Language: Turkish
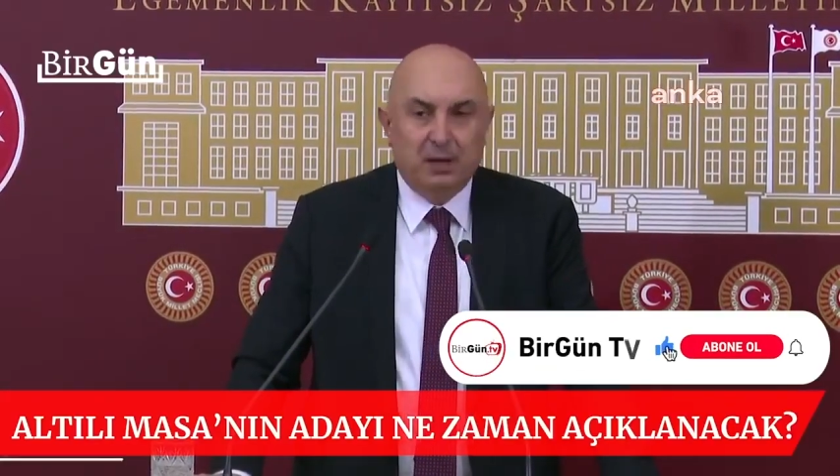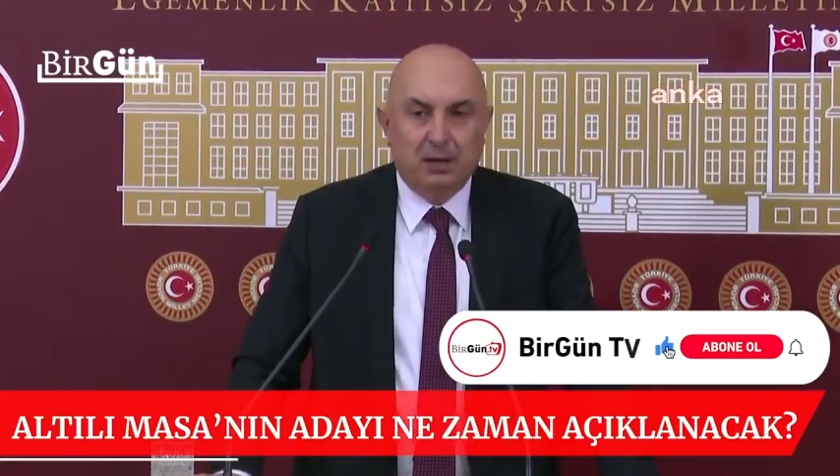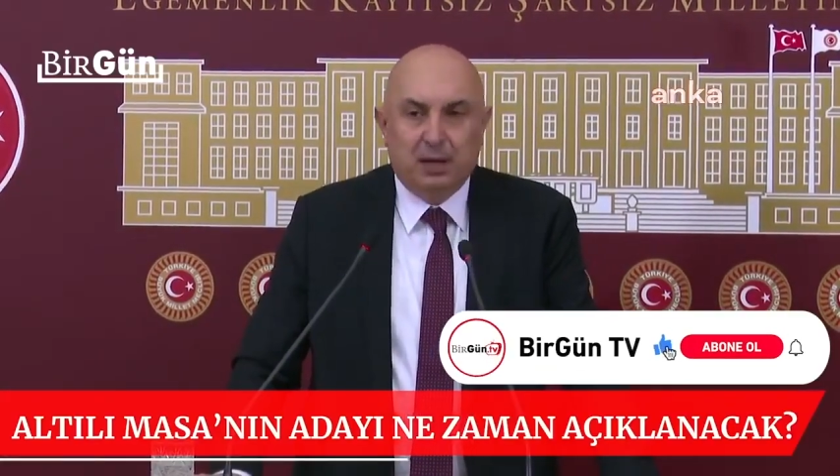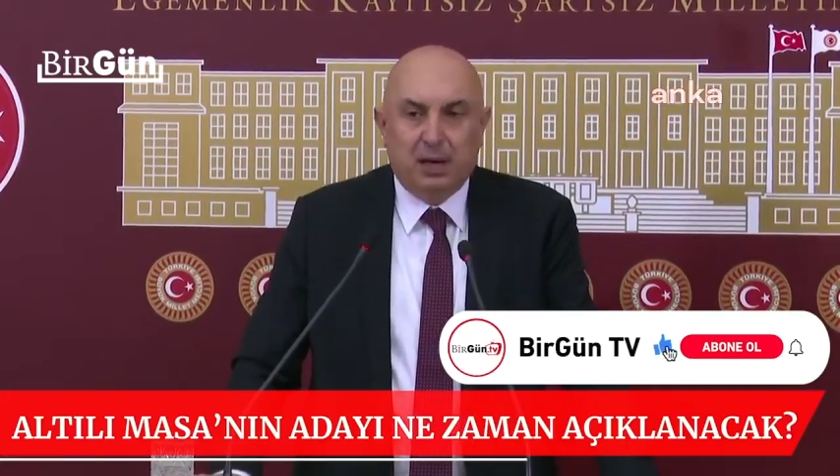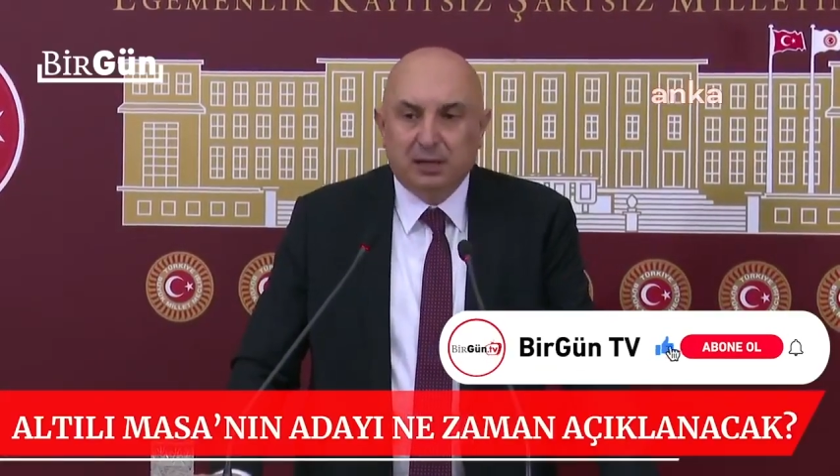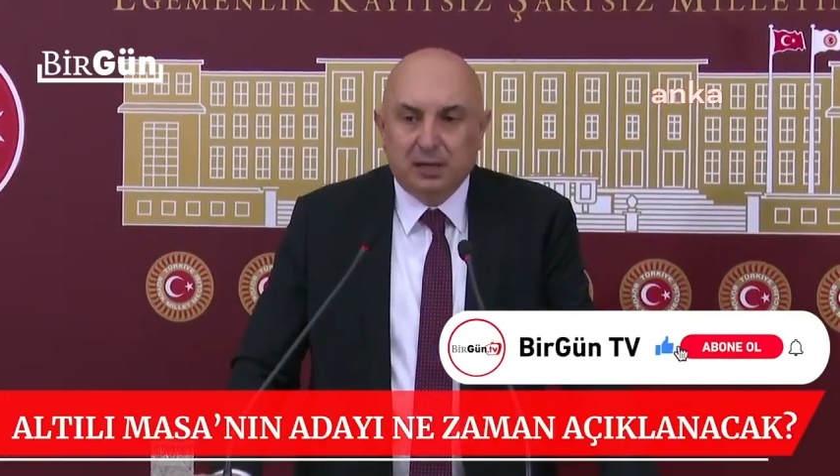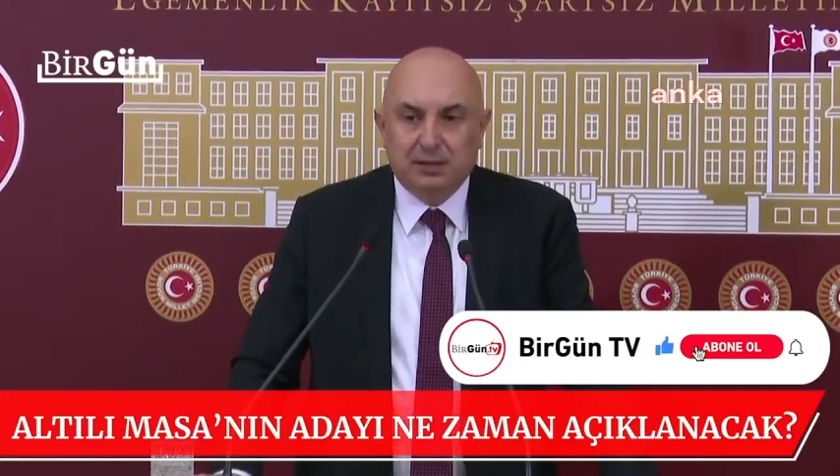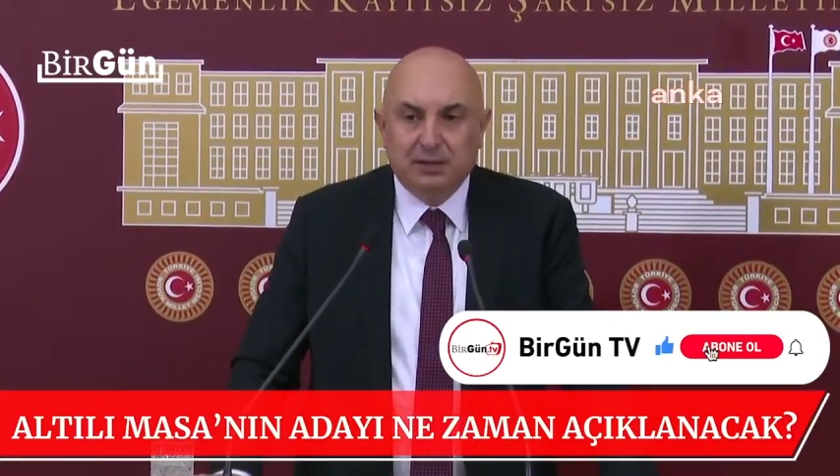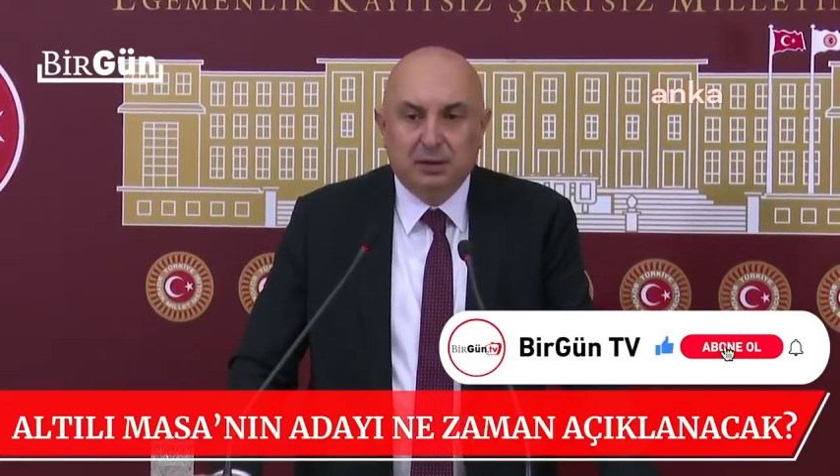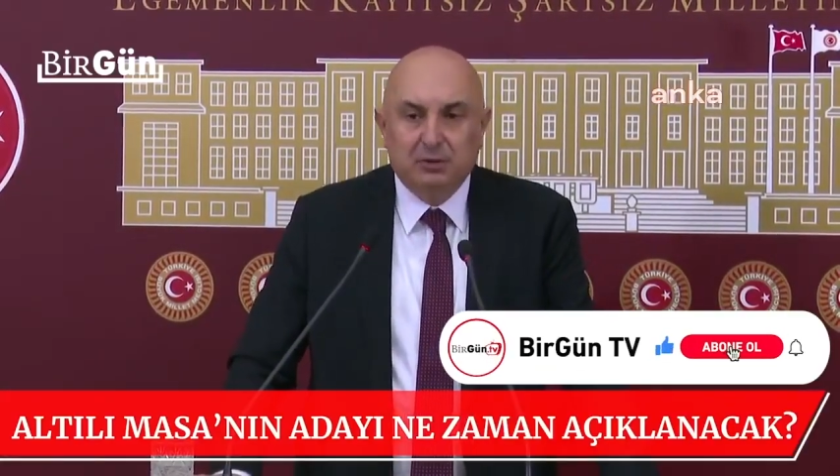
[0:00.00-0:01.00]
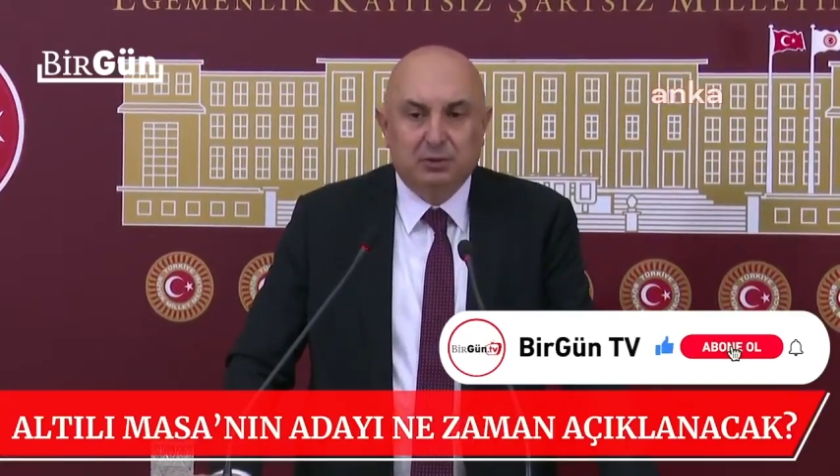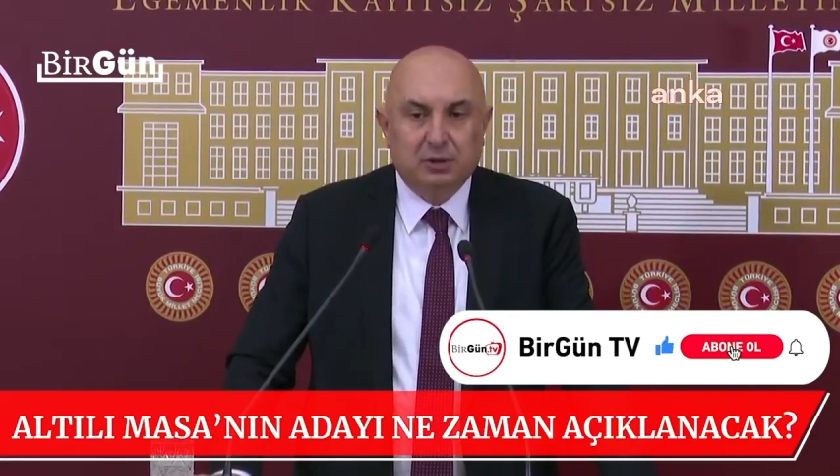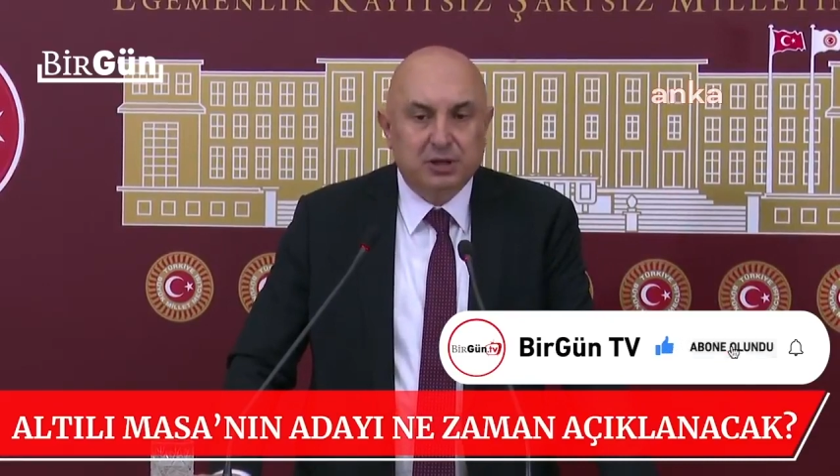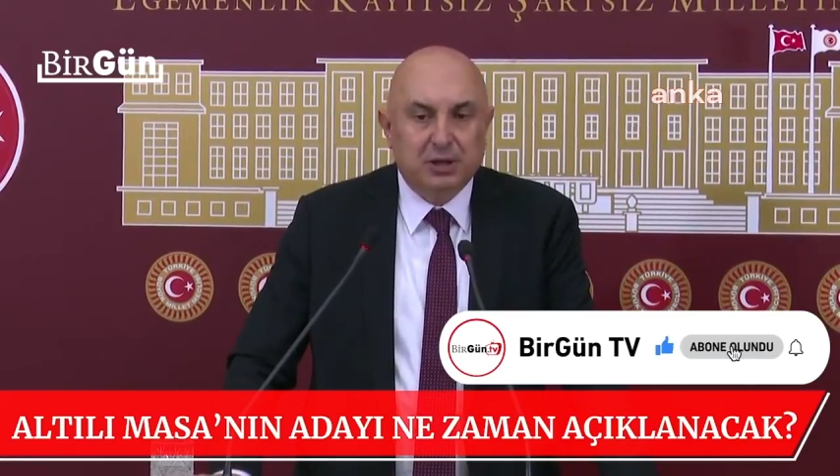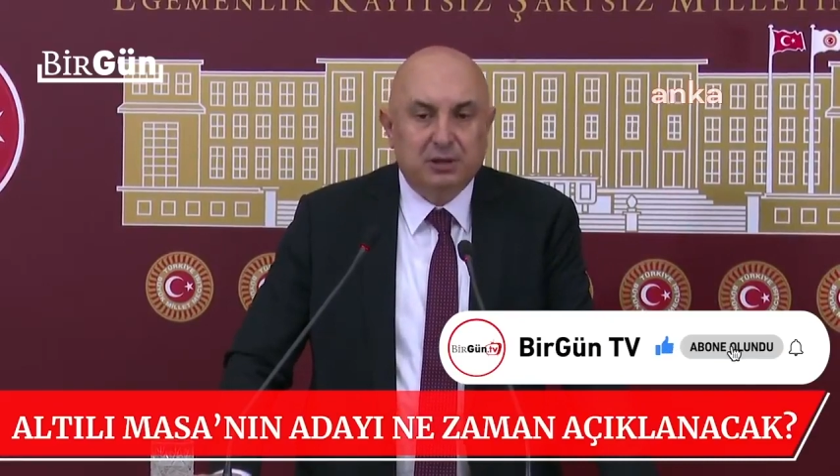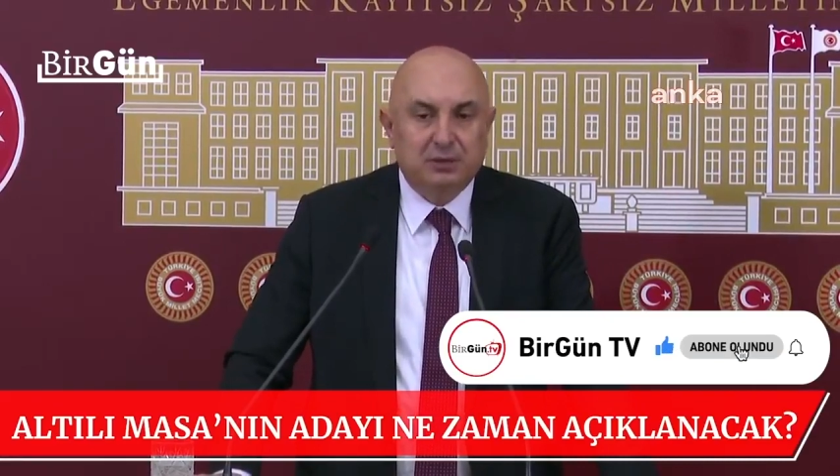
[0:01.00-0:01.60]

arkasında duracaktır.